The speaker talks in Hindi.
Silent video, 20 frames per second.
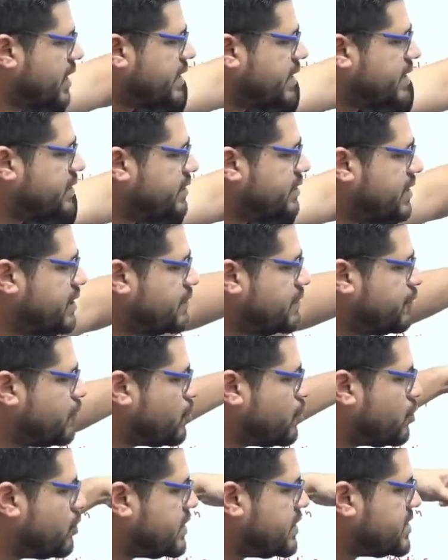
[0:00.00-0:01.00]
ये तीन
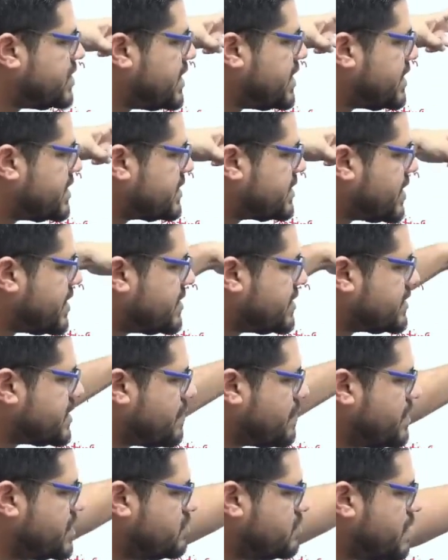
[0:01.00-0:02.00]
फ्लोर होने चाहिए किसके
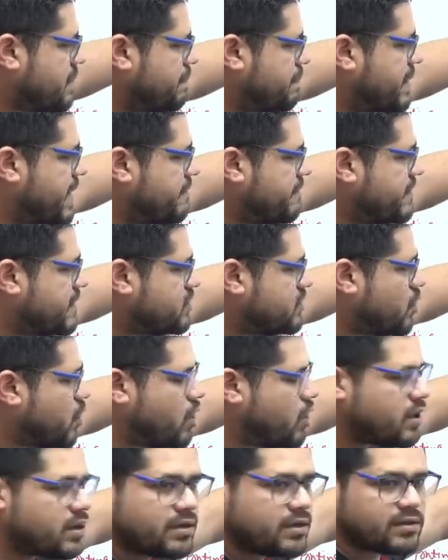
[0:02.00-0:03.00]
किसके बीच में ब्रेविस
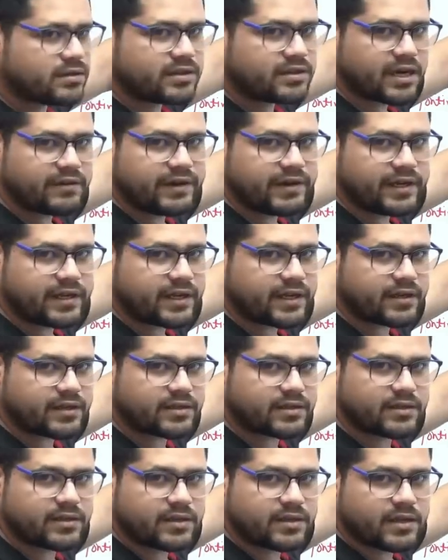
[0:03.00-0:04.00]
और द्रविड के
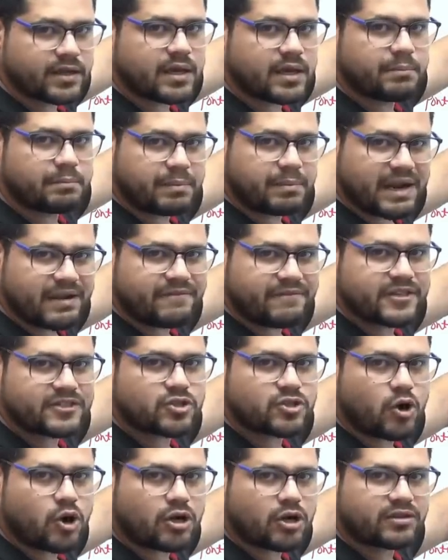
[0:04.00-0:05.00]

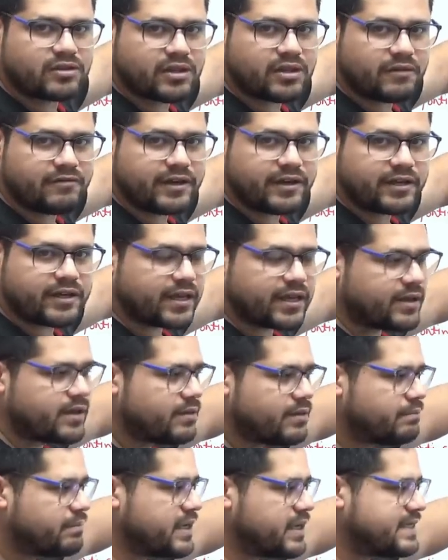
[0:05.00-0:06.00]
ब्रेविस और द्रविड के
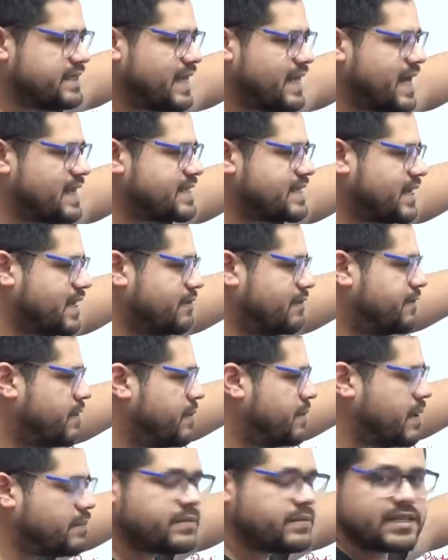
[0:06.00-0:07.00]
बस यहां से
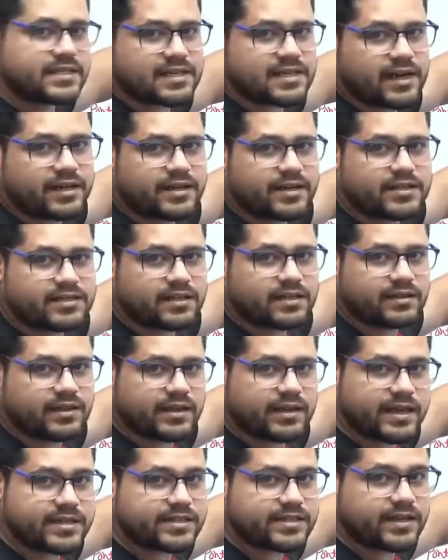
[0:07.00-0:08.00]
कंफर्म हम स्टार्ट कर सकते
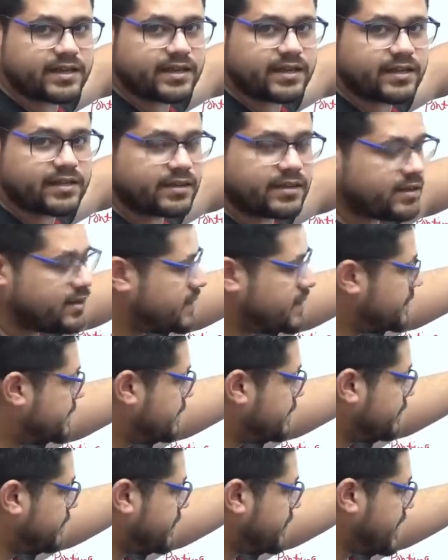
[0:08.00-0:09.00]
हैं कैसे करेंगे
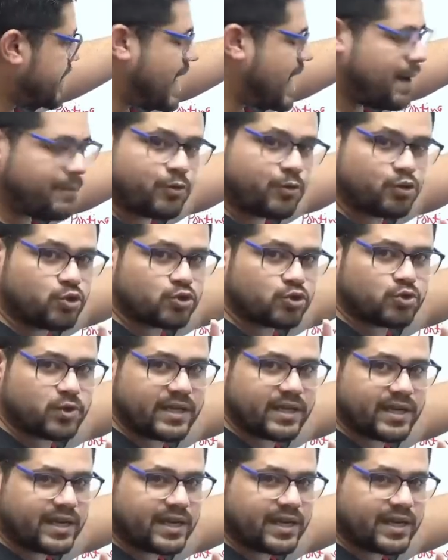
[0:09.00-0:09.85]
आपको दोस्तों एक